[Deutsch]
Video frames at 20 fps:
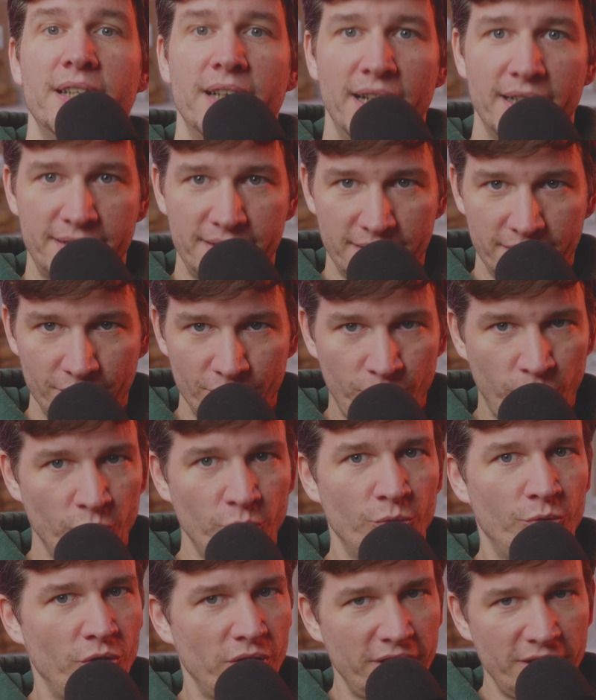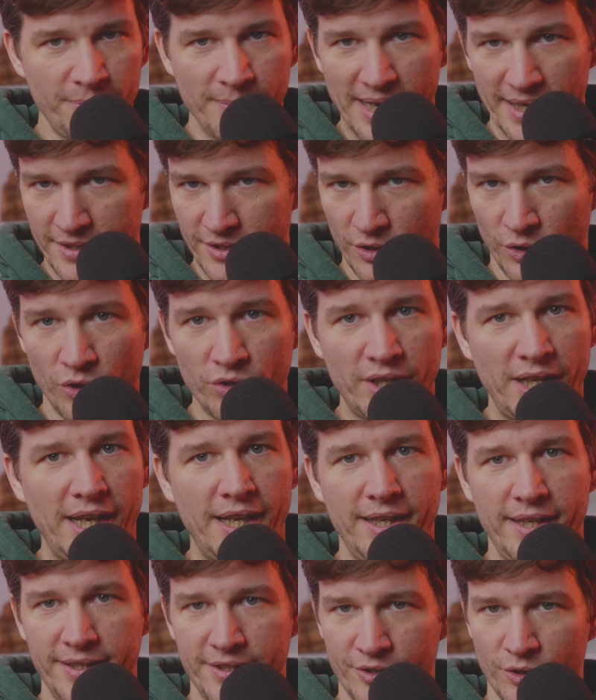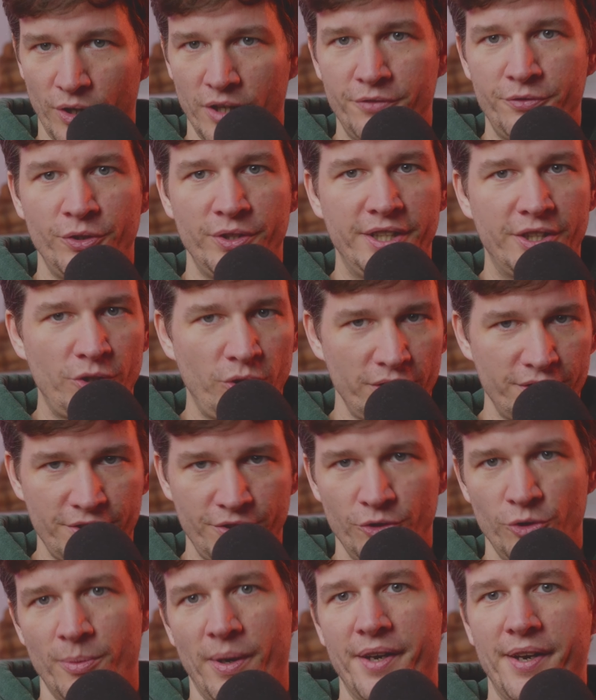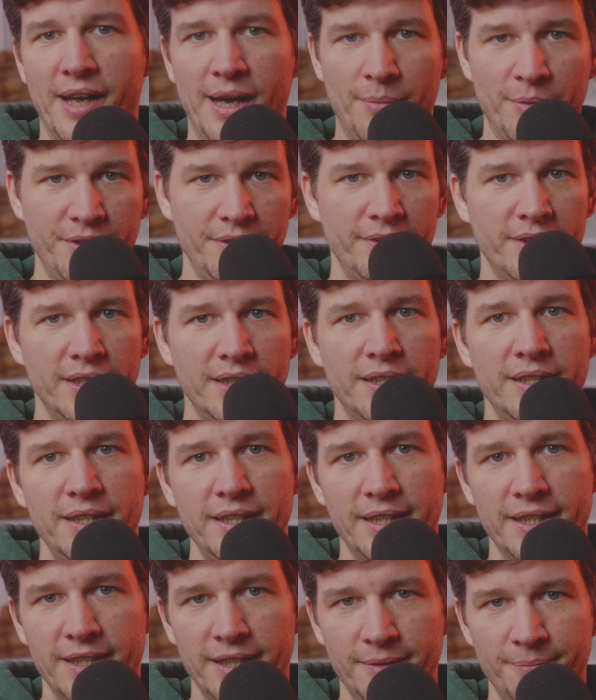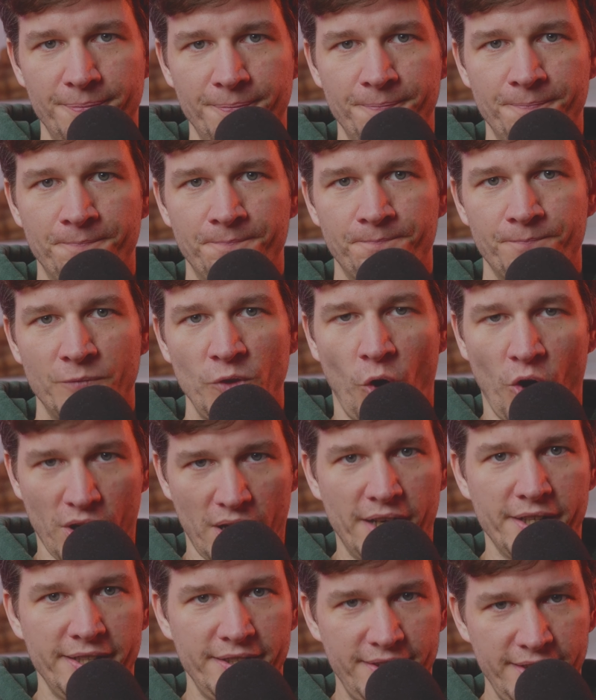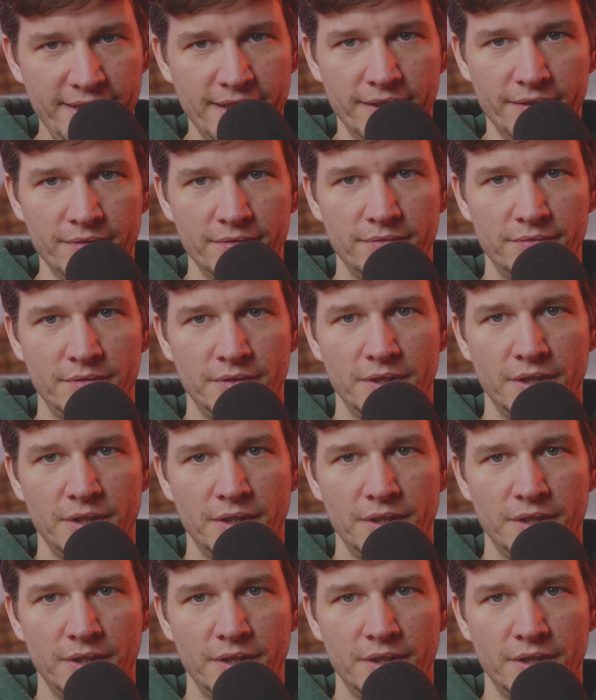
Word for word: es, wo du wirklich merkst, okay, ich soll für die Kostenübernahmen ähm, organisieren.